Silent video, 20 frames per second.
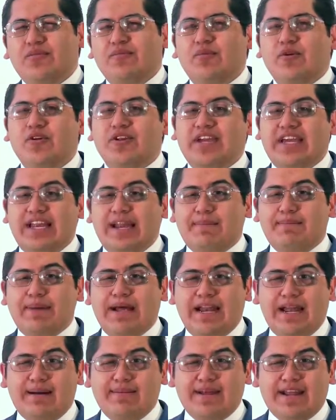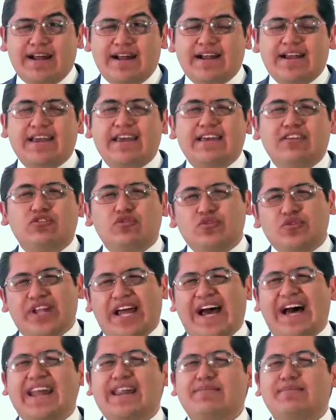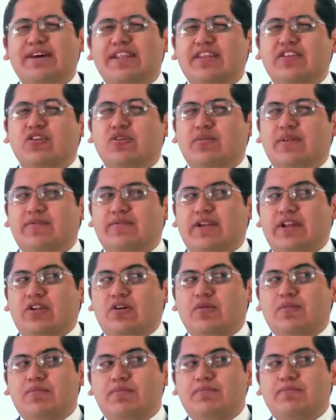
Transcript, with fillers: porque la palabra es un arma de doble filo